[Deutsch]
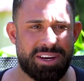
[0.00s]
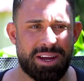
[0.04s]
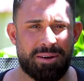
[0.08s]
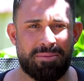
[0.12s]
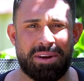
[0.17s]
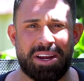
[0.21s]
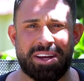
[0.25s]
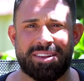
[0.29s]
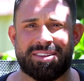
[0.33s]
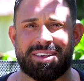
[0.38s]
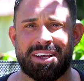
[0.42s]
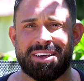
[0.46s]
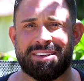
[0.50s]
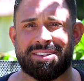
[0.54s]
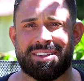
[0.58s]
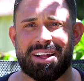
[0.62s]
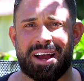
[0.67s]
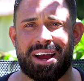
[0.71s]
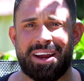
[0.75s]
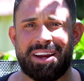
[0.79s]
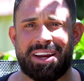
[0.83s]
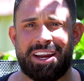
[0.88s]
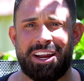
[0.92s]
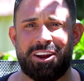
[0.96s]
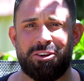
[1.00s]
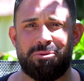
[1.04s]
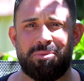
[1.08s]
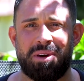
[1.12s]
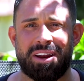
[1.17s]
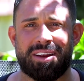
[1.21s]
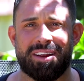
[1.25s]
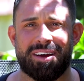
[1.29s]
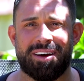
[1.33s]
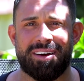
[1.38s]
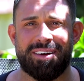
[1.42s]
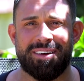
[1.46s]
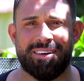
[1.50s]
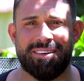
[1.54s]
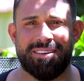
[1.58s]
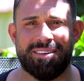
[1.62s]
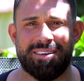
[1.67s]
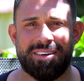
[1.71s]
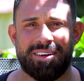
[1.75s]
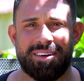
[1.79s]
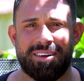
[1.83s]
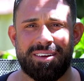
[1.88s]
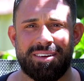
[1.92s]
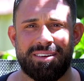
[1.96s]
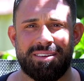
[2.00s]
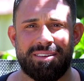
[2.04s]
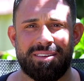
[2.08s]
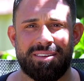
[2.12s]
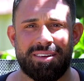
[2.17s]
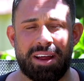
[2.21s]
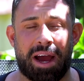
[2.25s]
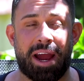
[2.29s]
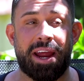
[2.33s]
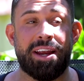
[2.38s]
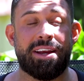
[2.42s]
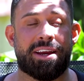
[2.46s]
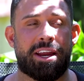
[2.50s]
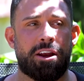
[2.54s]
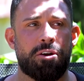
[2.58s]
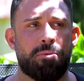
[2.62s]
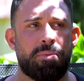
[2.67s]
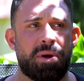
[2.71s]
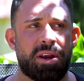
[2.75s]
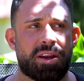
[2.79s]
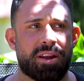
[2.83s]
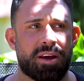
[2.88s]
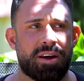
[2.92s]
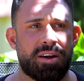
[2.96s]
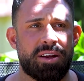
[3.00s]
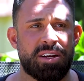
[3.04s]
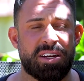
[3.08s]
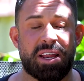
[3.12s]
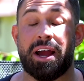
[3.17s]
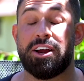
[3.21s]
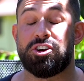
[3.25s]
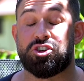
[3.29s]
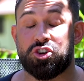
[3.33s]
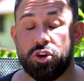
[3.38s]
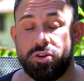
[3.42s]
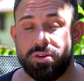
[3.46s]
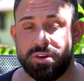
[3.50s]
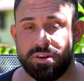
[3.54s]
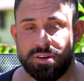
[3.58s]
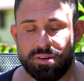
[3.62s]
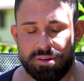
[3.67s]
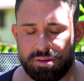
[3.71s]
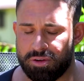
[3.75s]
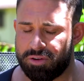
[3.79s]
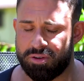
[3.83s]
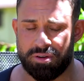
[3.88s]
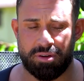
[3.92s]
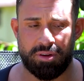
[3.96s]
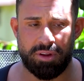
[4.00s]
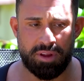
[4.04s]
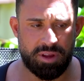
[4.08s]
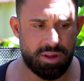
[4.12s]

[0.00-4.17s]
die haben jetzt erst drei Kilometer. Ein Kilometer in drei Stunden. So.